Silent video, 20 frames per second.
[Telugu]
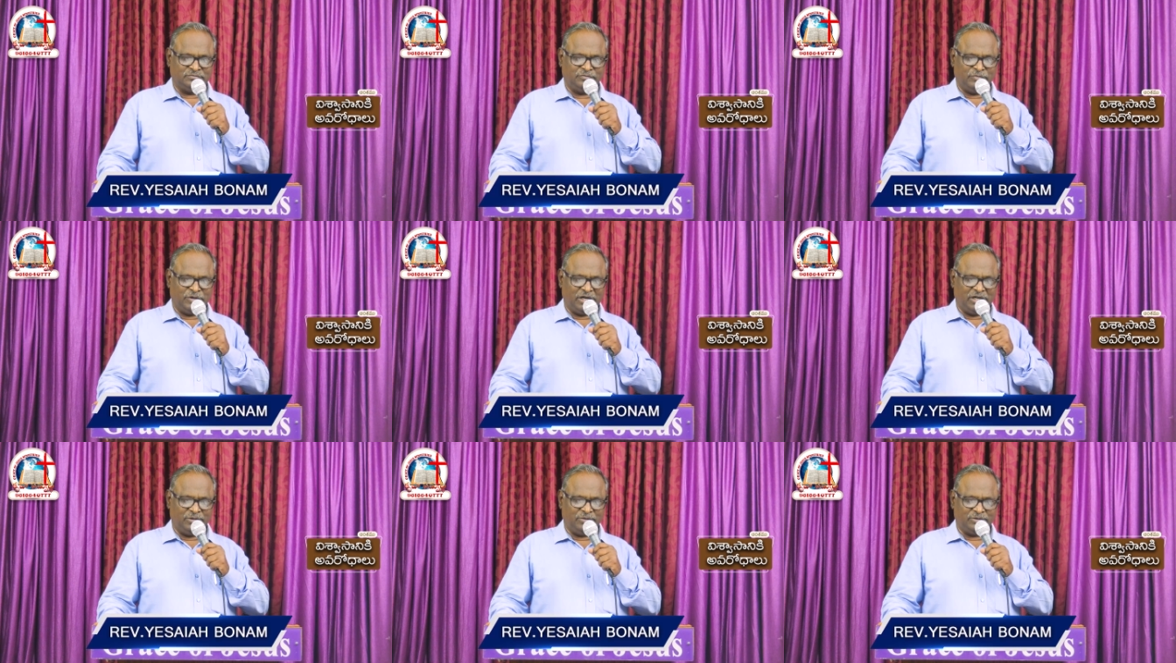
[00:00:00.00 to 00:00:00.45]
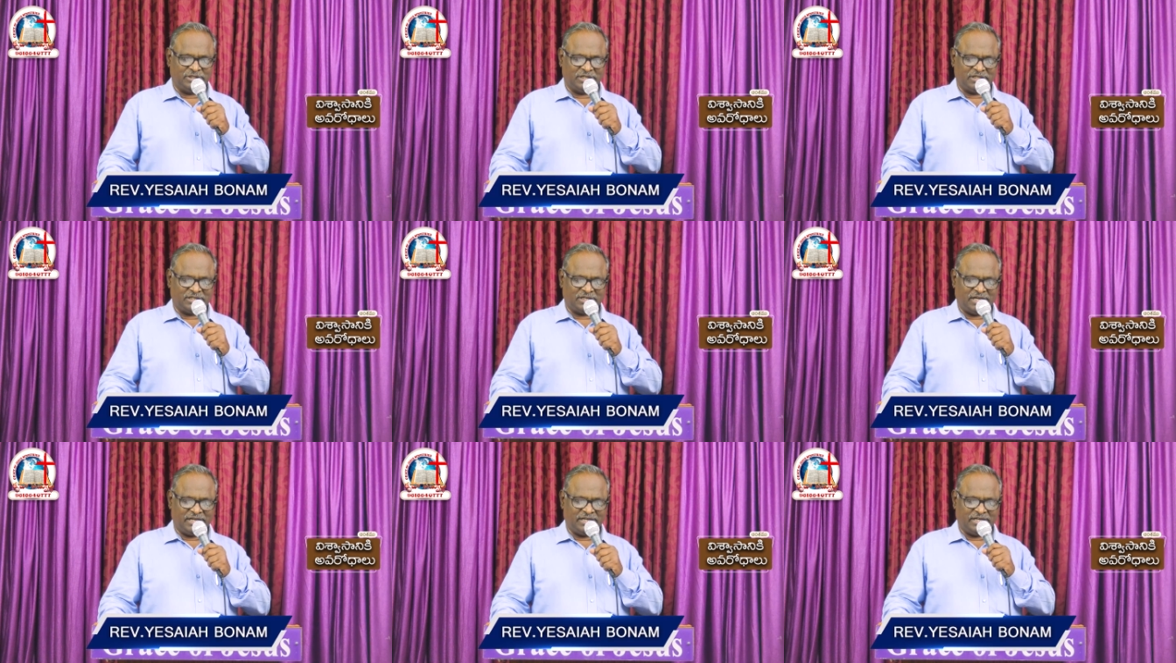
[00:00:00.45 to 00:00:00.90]
మేలు
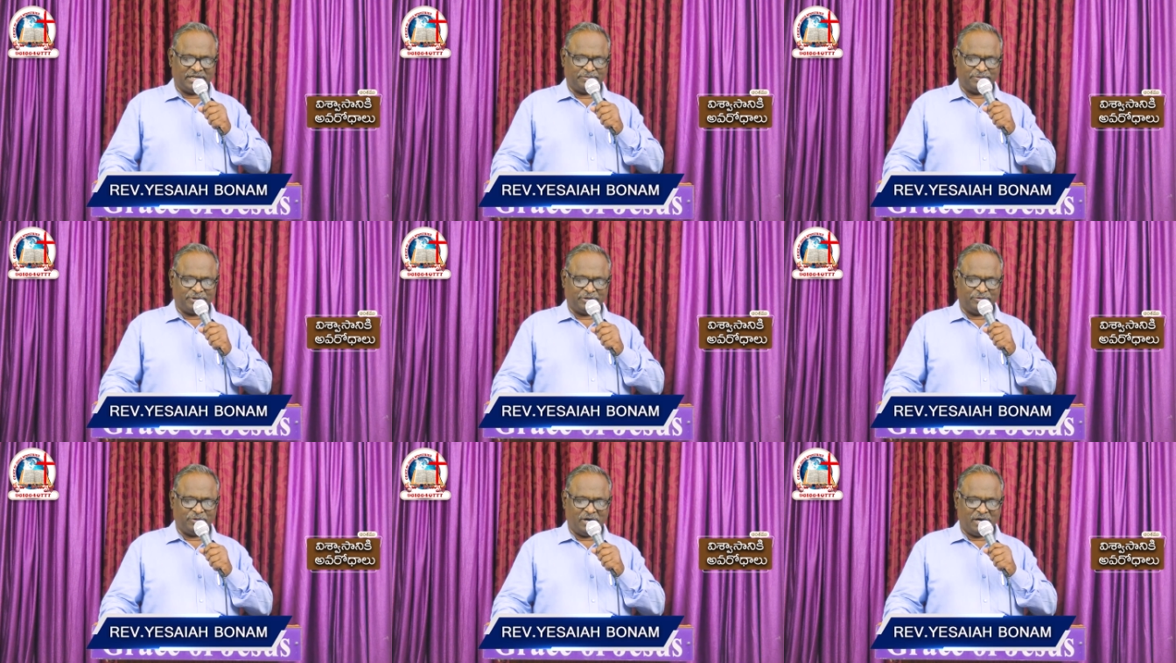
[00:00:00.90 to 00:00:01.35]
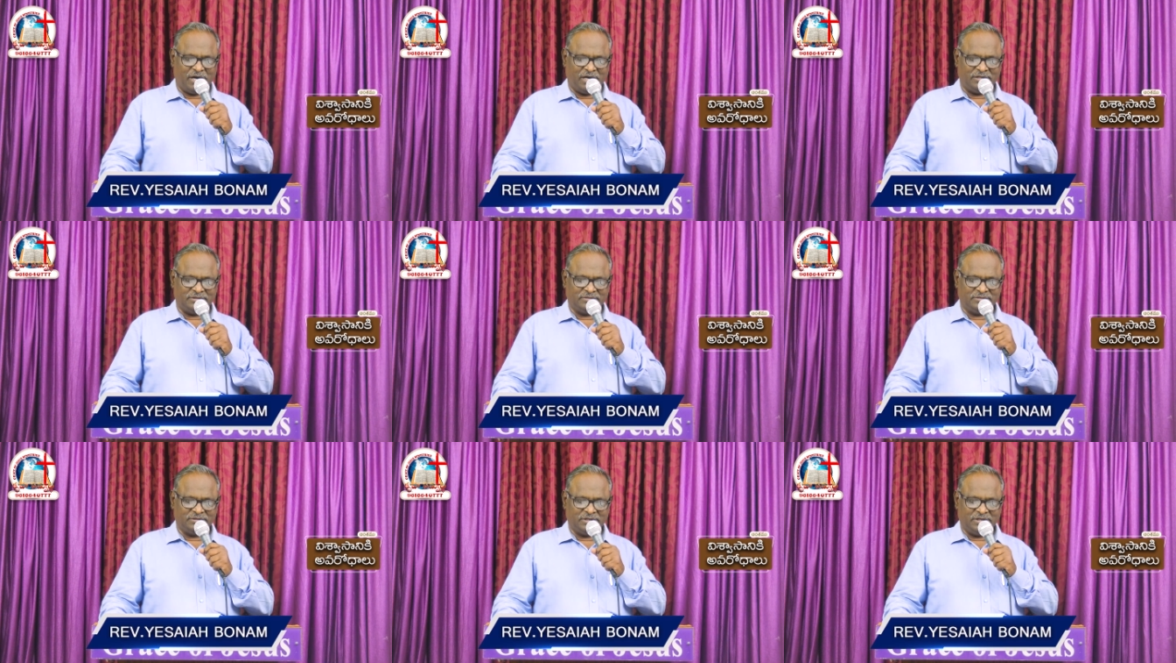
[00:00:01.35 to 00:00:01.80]
పొందటానికి ప్రభా
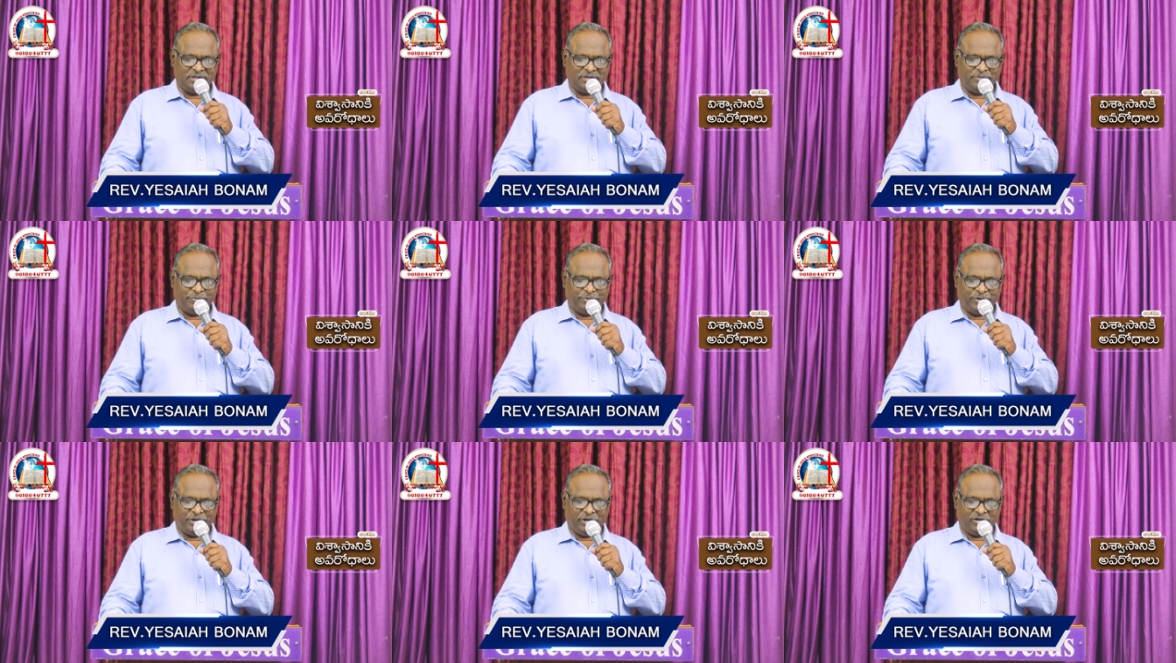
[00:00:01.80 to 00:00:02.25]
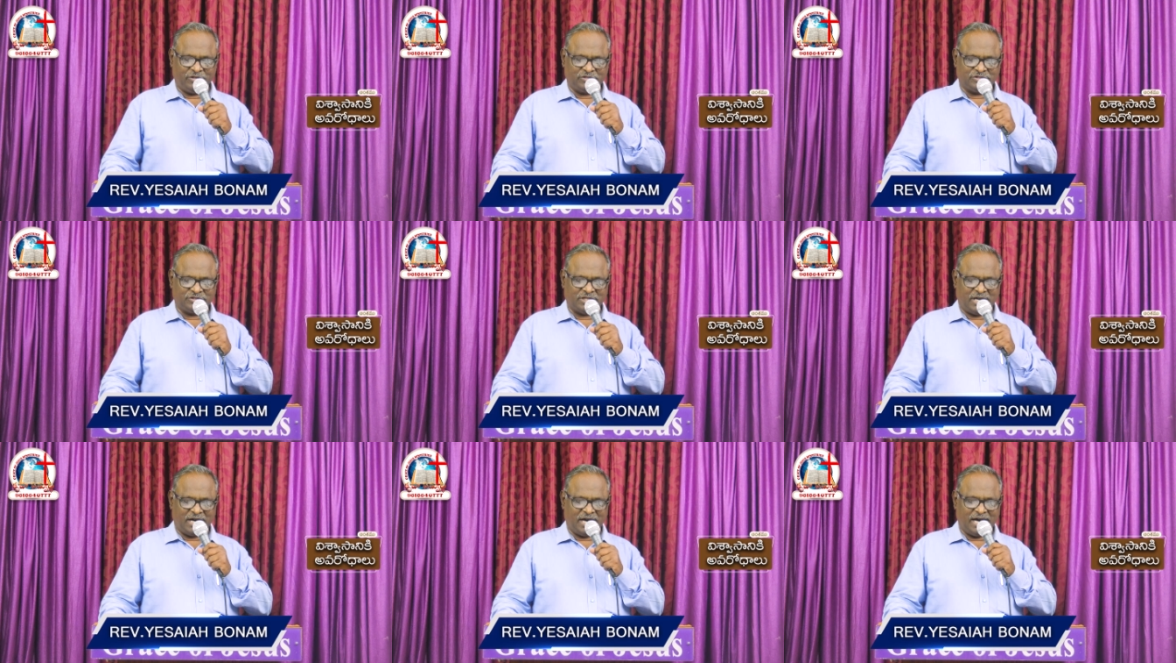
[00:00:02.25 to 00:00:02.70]

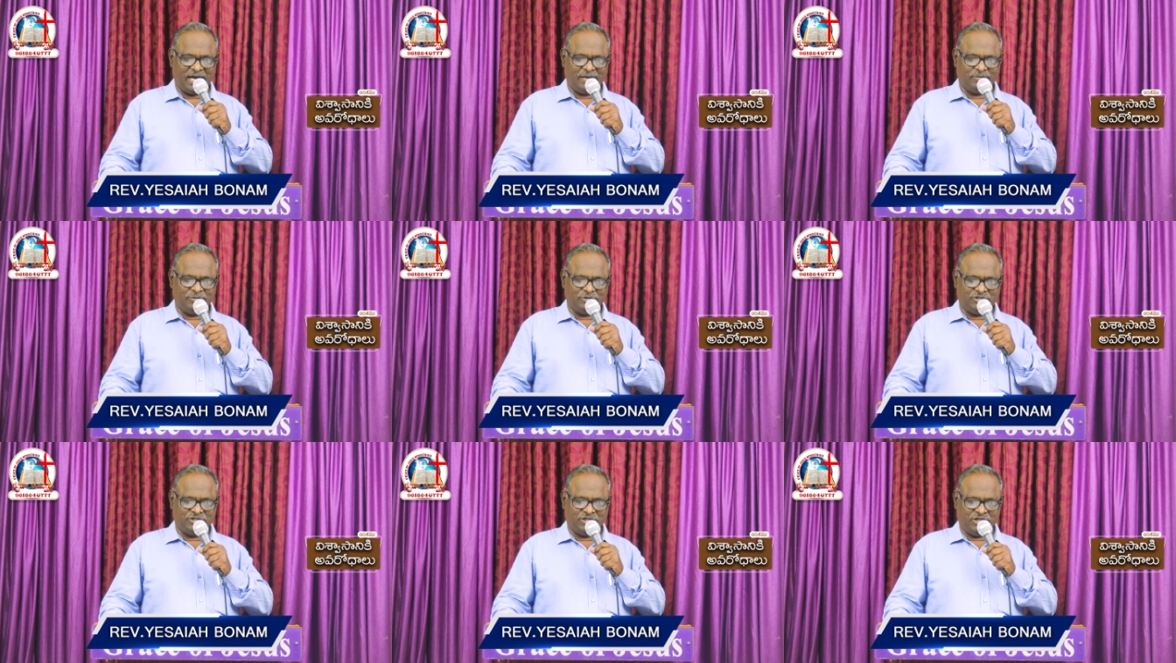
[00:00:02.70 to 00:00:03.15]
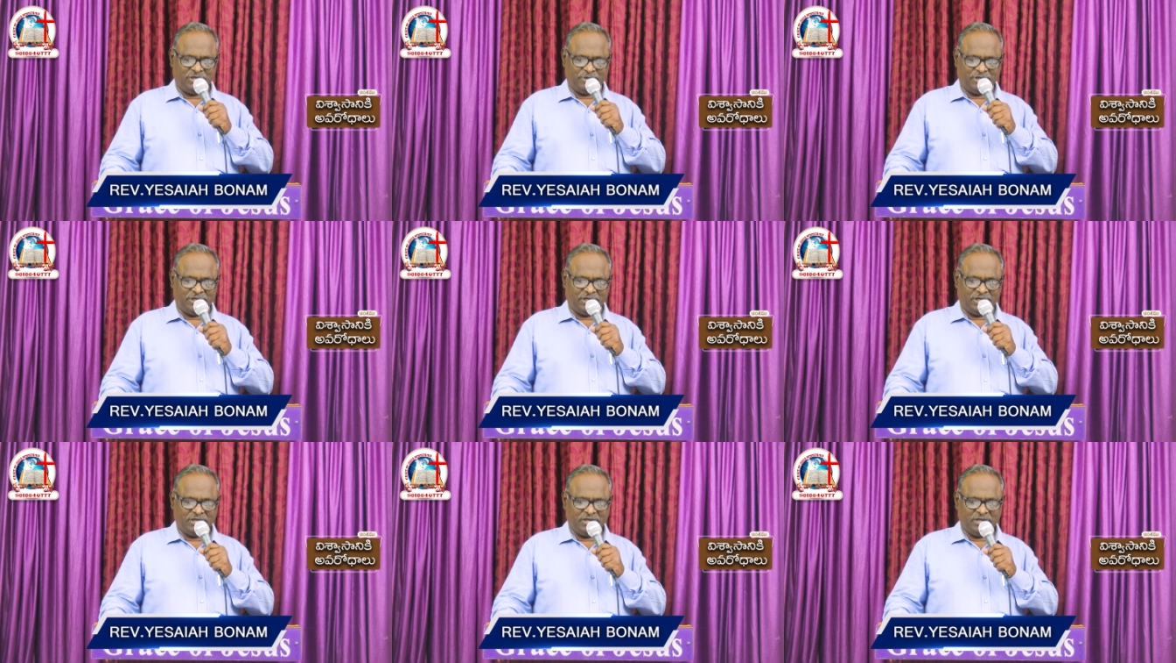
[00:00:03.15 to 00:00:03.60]
ప్రియులకు సహాయం
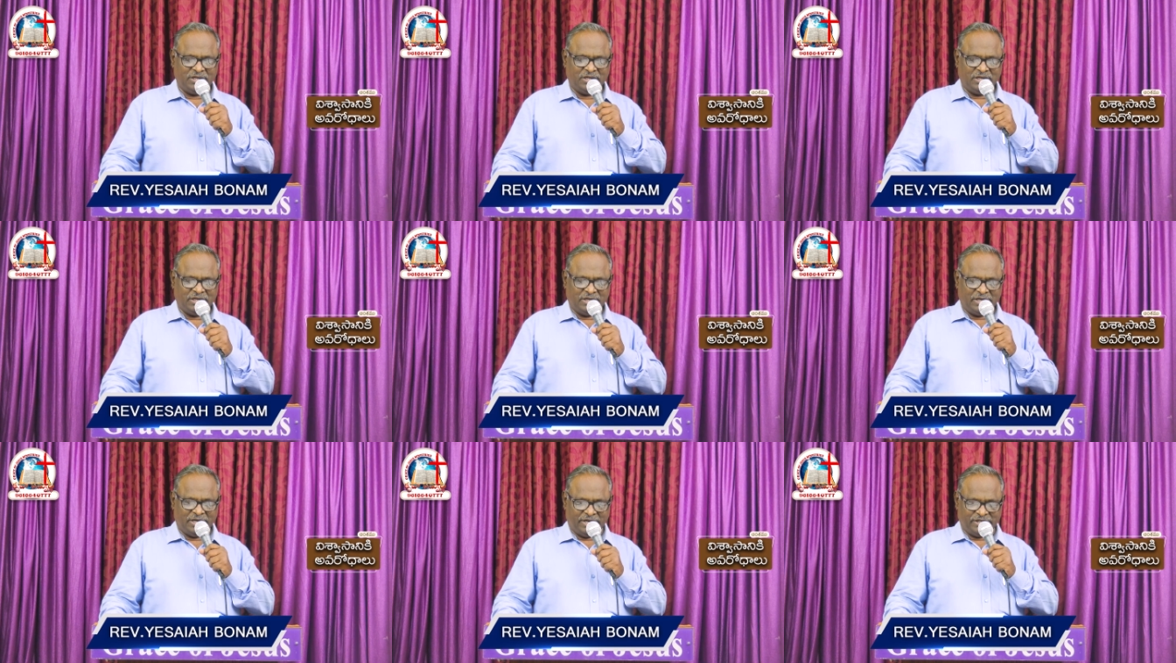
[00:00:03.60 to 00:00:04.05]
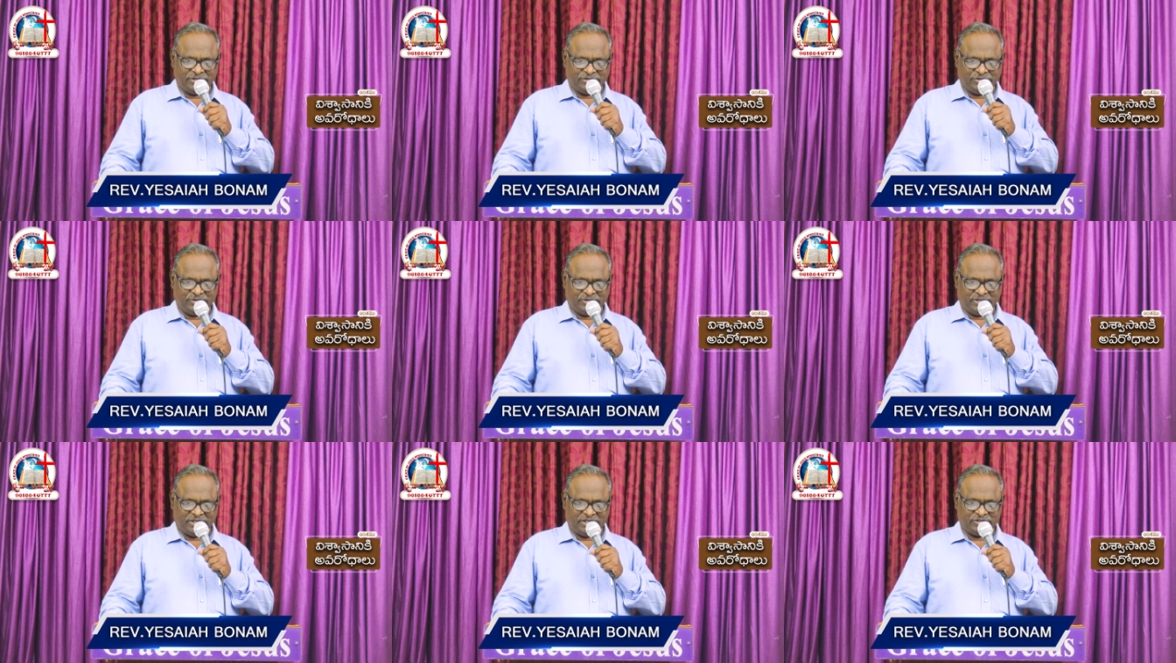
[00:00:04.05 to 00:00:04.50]
చేయమని
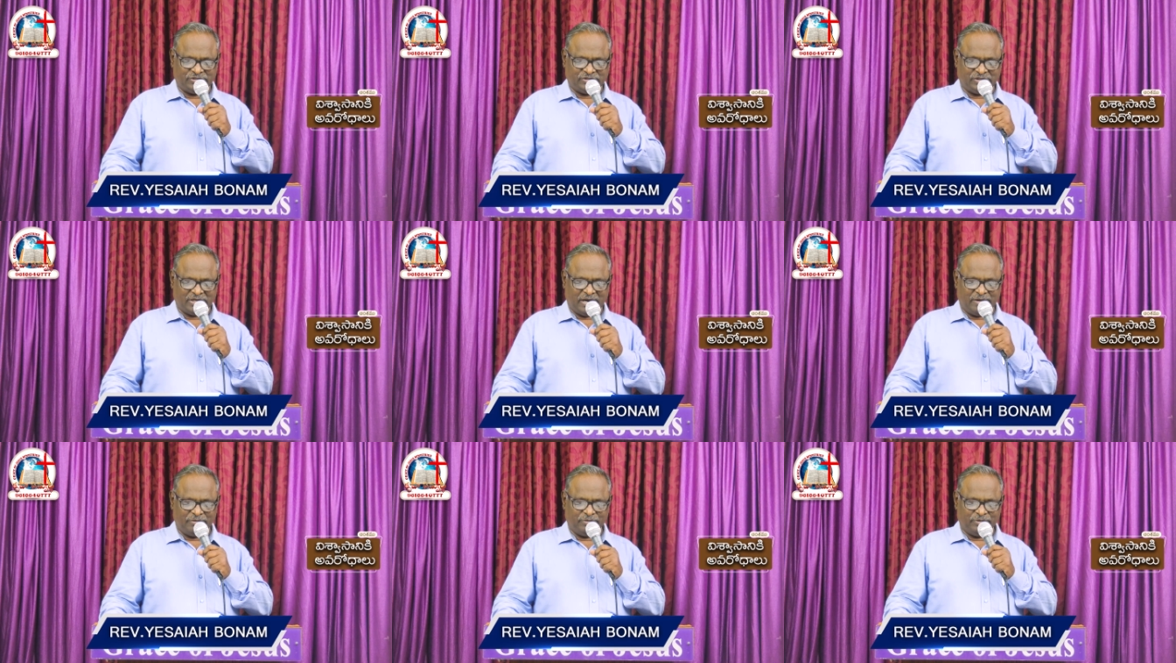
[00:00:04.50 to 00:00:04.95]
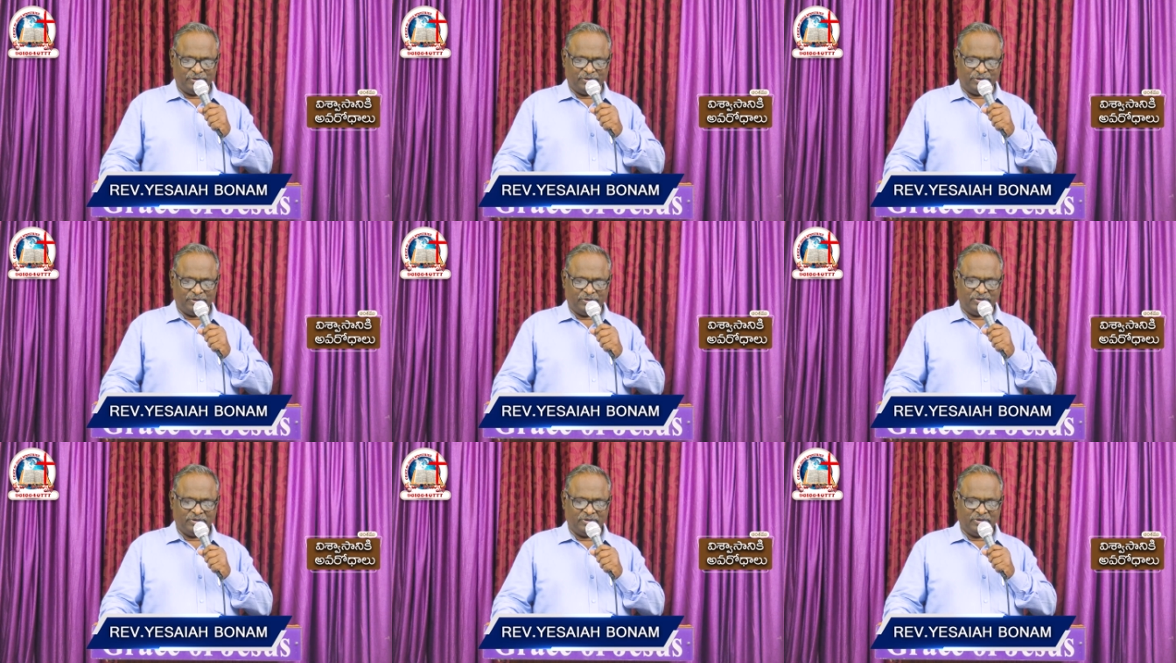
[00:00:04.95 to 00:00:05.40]
యేసుక్రీస్తు నామంలో